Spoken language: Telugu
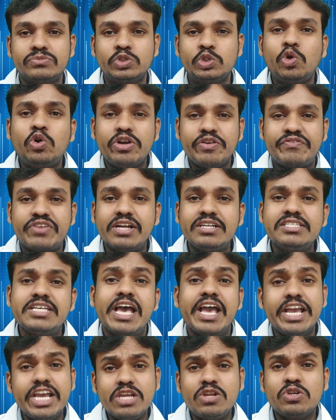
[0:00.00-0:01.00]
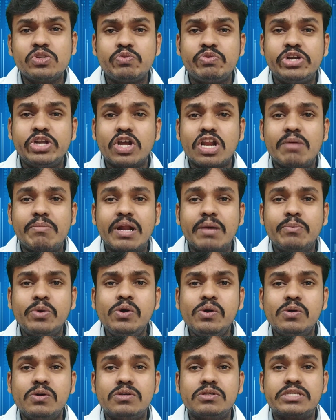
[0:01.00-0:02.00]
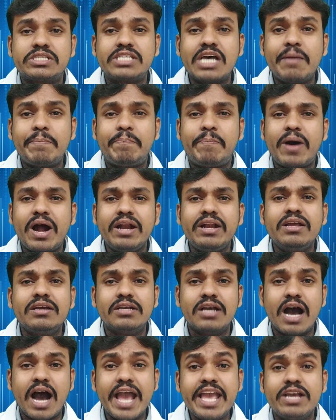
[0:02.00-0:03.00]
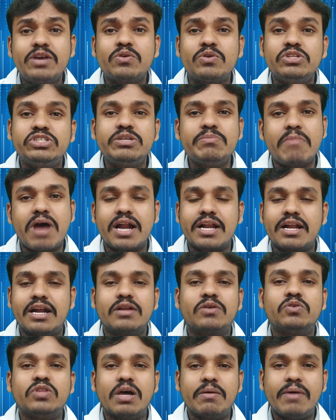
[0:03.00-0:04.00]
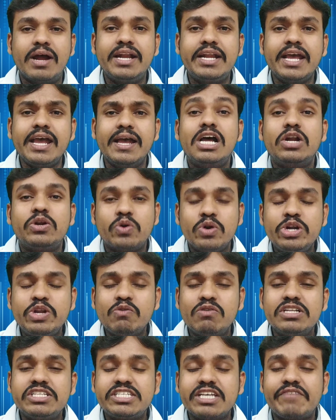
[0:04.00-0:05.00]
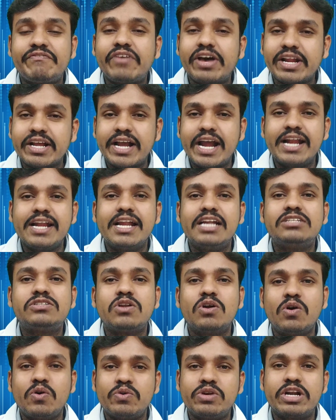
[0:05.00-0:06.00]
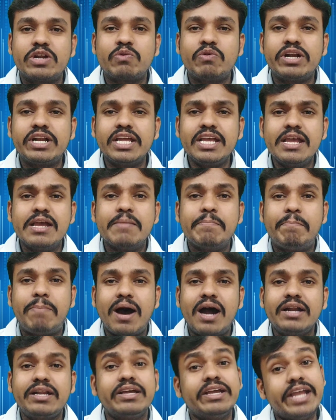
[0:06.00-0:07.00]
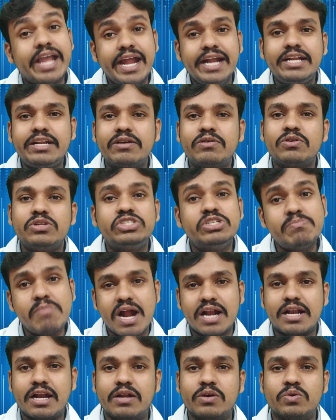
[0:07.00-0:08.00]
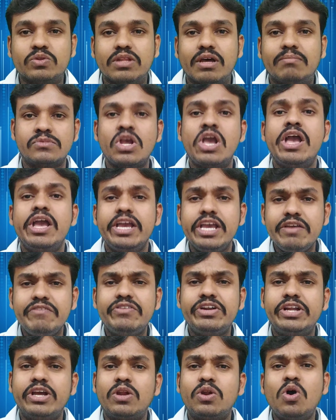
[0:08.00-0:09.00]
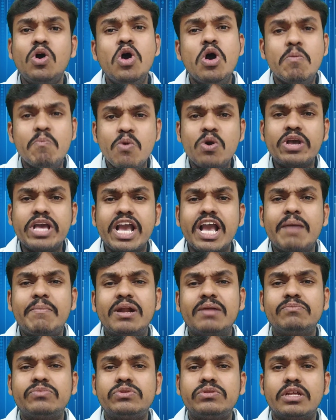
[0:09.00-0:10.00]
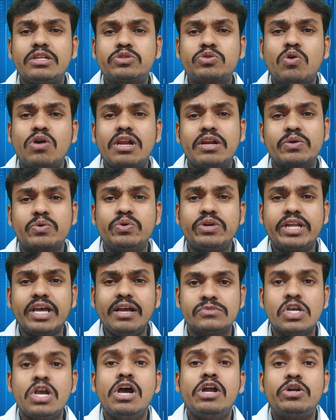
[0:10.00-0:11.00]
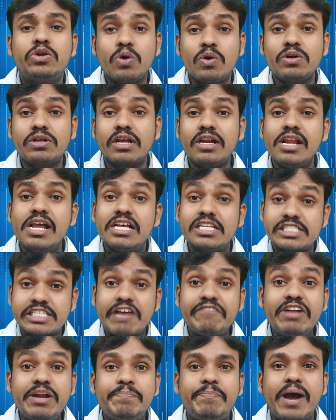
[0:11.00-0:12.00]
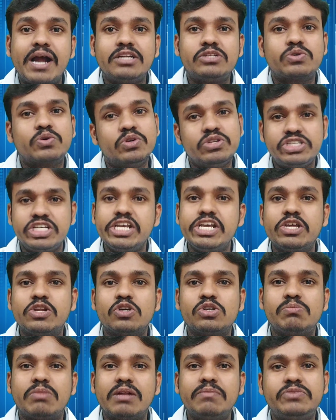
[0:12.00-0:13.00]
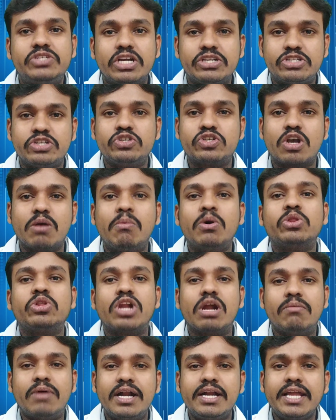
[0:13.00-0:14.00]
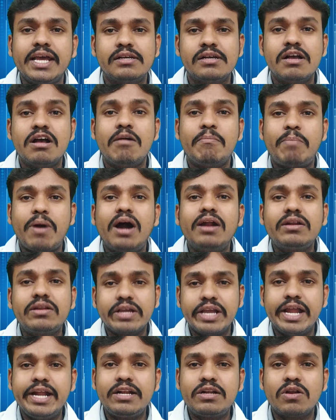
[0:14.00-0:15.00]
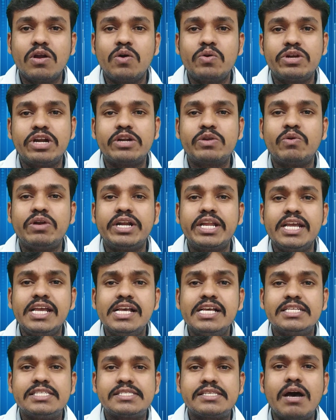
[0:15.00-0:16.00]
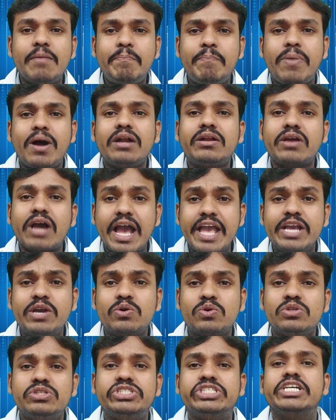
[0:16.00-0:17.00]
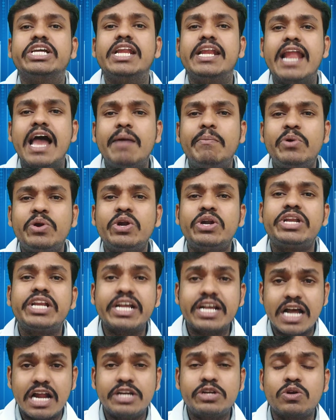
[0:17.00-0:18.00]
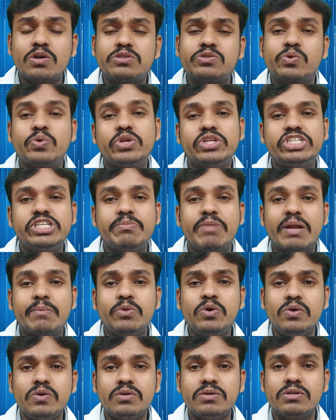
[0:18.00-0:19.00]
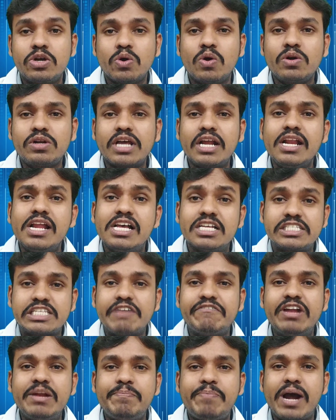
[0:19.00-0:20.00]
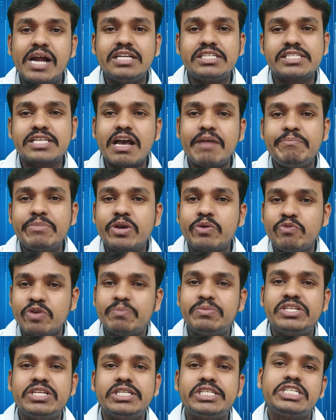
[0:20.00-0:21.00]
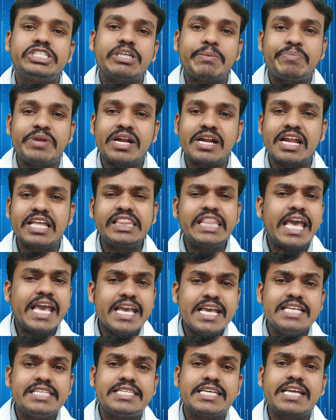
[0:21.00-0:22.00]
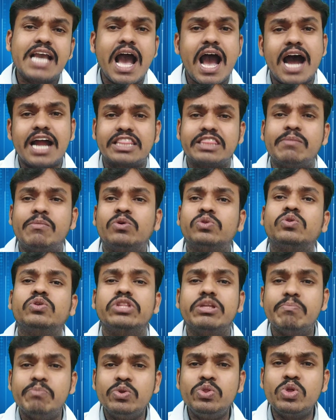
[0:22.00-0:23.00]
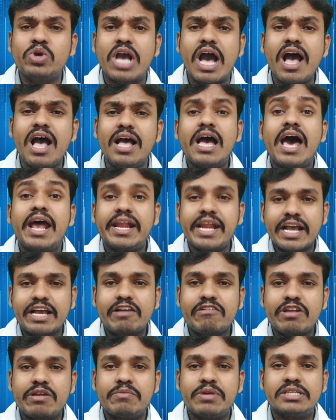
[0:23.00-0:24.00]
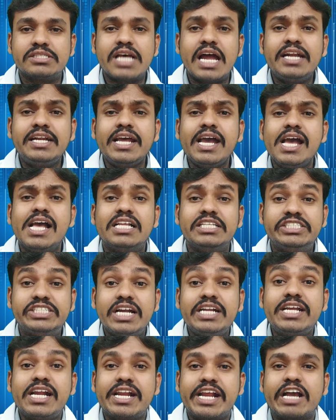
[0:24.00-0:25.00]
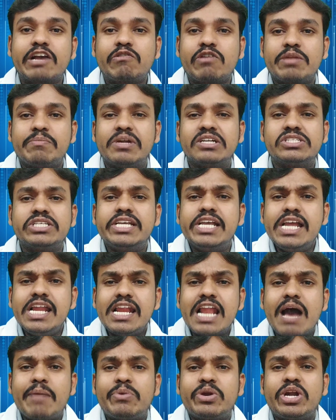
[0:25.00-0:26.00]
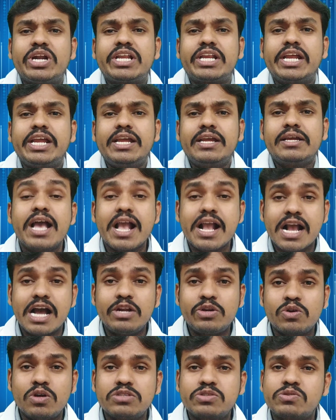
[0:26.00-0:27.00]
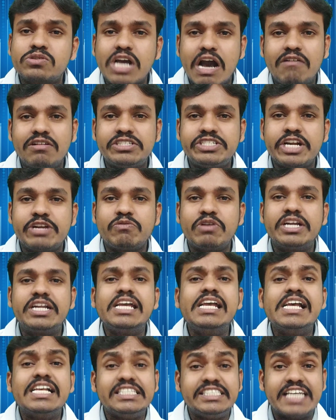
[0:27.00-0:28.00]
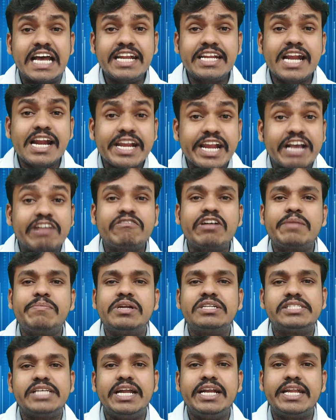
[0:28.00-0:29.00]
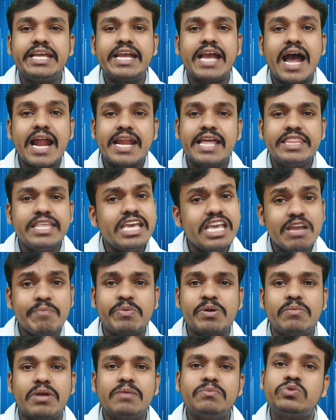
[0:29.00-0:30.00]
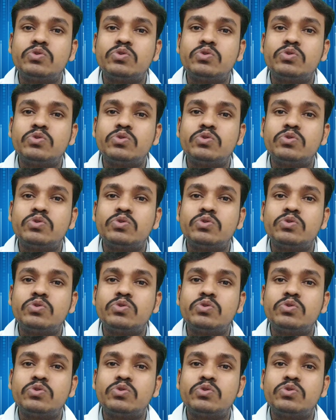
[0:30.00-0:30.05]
చూడండి ఫ్రెండ్స్ ఈ రోజు వీడియోలో మనము సబ్ పార్ట్ ఐ గురించి మాట్లాడుకుందాం అంటే ట్వంటీ వన్ సిఎఫ్ఆర్ గైడ్ లైన్స్ లో ఉన్నటువంటి పార్ట్ ఎయిట్ గురించి మాట్లాడుకుందాం ఈ వీడియోలో ముఖ్యంగా మనం తెలుసుకోవాలనుకుంటే టోటల్ సెవెన్ పాయింట్స్ గురించి ఈ రోజు మనం చర్చించుకోబోతున్నాం అంటే పార్ట్ ఎయిట్ లో ఉన్నటువంటి సబ్ పార్ట్ ఐ గురించి లాబొరేటరీ కంట్రోల్స్ గురించి మనము టోటల్ సెవెన్ పాయింట్స్ గా మీకు విభజించి చెప్పినట్లయితే ఈజీగా అర్థమవుతుంది ముందుగా రిక్వైర్మెంట్స్ అంటే జనరల్ రిక్వైర్మెంట్స్ ఈ లాబొరేటరీ కంట్రోల్స్ కు కావాల్సినటువంటి జనరల్ రిక్వైర్మెంట్స్ ఏంటి అన్నది ఇప్పుడు మనం